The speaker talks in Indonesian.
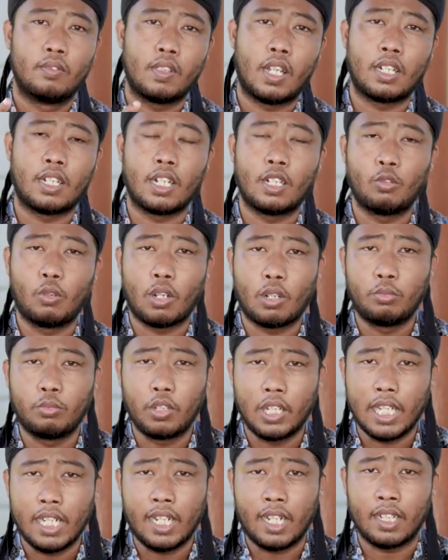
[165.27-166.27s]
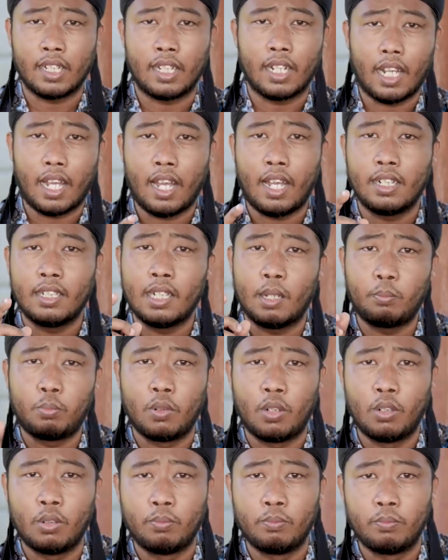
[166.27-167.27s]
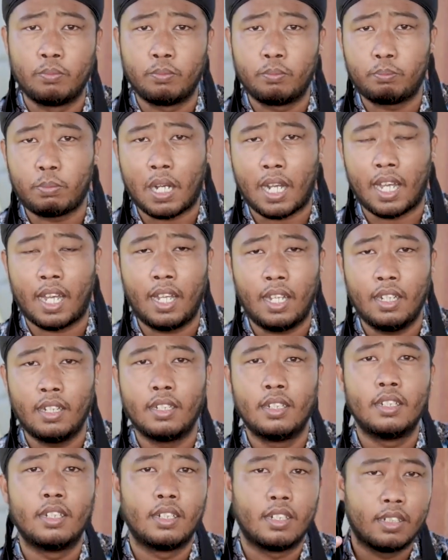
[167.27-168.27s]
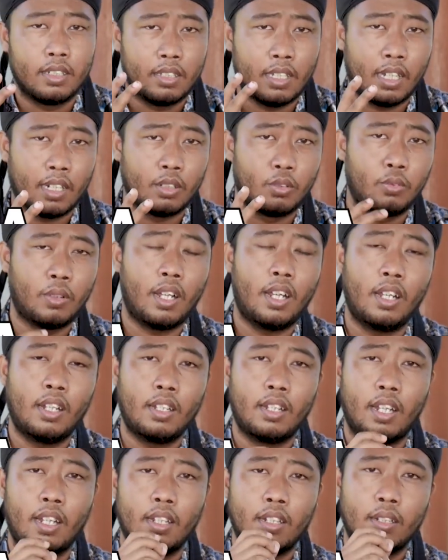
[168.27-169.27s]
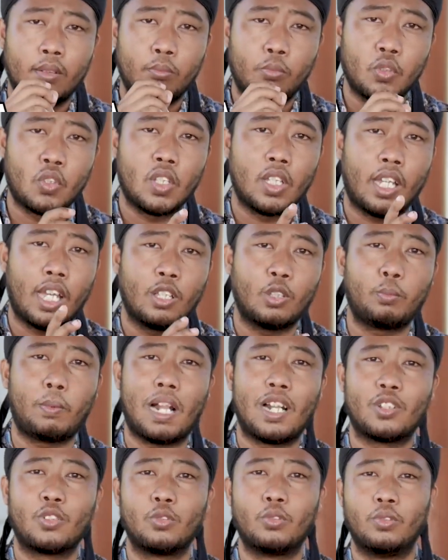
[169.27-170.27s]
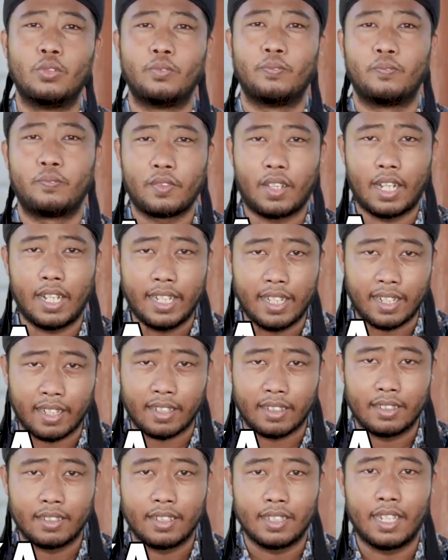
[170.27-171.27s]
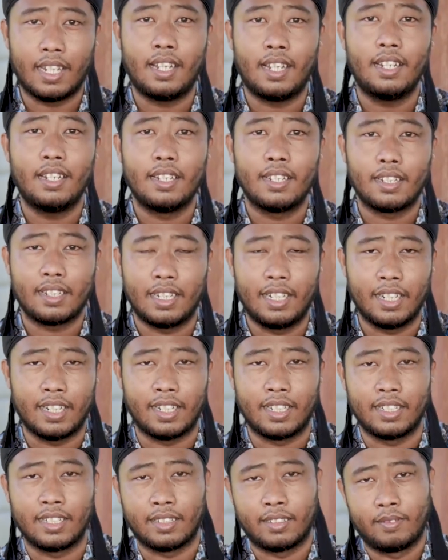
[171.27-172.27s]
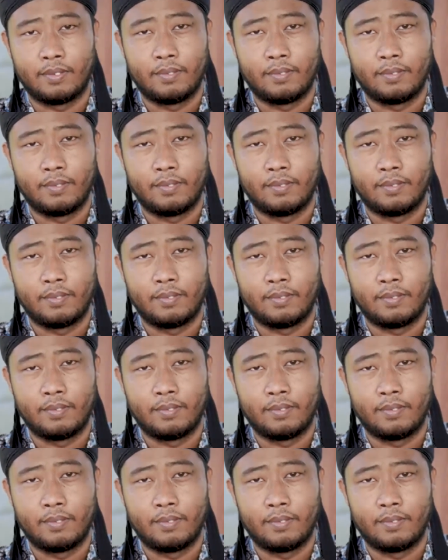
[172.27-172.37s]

Ada dua kemungkinan, Anda belum peka, yang kedua mustika itu palsu. Clear, ya, clear ini.